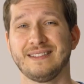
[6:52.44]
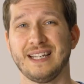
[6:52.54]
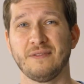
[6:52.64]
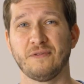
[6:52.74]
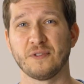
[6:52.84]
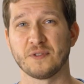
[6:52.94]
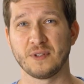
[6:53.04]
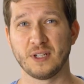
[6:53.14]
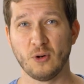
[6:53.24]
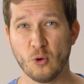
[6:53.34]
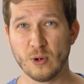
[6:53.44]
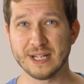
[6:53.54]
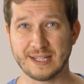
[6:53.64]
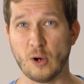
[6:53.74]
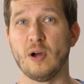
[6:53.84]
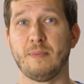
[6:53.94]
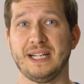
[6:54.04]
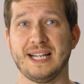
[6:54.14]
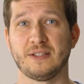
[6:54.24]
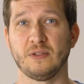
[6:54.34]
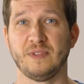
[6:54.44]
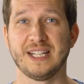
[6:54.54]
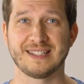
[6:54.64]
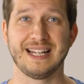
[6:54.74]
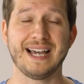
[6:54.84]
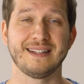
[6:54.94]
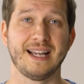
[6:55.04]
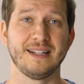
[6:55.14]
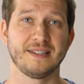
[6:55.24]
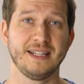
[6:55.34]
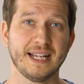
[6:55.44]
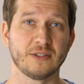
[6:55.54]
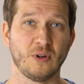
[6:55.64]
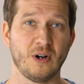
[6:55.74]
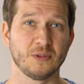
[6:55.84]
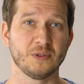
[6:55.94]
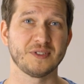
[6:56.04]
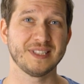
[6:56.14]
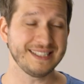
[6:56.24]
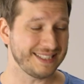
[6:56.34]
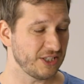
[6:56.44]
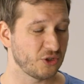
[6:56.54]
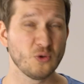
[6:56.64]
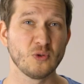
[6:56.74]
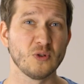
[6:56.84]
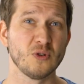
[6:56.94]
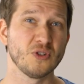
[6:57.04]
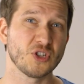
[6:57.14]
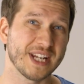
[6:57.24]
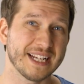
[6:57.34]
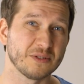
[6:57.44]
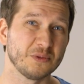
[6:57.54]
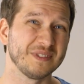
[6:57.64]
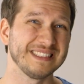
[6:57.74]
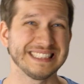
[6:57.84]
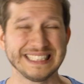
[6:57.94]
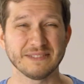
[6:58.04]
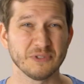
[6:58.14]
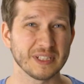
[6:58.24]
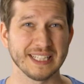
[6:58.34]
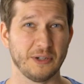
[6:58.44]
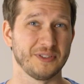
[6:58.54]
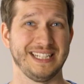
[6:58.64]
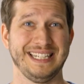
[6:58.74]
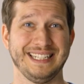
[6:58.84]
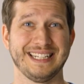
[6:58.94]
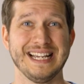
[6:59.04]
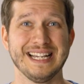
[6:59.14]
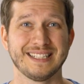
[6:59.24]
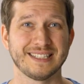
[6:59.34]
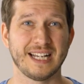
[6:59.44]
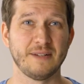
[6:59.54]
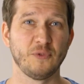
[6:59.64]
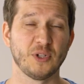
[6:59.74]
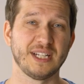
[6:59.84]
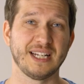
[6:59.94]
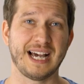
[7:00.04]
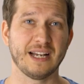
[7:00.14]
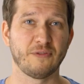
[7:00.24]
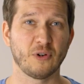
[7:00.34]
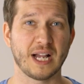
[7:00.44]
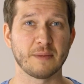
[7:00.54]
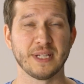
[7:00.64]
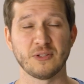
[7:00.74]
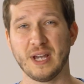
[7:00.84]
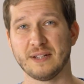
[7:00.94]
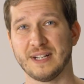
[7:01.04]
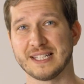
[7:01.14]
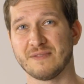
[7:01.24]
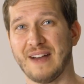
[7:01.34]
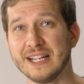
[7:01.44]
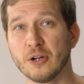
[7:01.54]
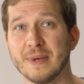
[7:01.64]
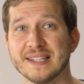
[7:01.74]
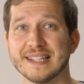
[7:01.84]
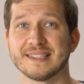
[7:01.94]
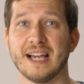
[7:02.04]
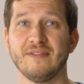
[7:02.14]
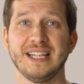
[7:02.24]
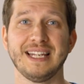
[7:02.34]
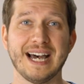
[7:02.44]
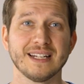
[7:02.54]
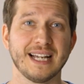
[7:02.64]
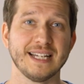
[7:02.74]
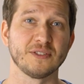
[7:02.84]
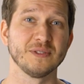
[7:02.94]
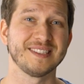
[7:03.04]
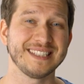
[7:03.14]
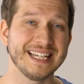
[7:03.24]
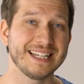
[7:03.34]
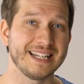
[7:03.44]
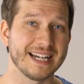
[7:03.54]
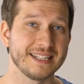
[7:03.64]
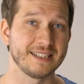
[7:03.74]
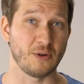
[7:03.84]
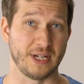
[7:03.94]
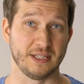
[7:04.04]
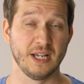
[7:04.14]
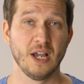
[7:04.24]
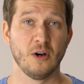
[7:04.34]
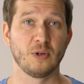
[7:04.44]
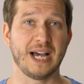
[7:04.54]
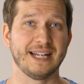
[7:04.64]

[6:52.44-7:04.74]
Denn für so eine hohe Dauerbelastung wie das Laden eines Elektroautos sind die Schuko-Steckdosen nicht wirklich ausgelegt. Deshalb würde der Ladevorgang mit nur etwa 2,6 kW Ladeleistung sehr lange dauern. Oder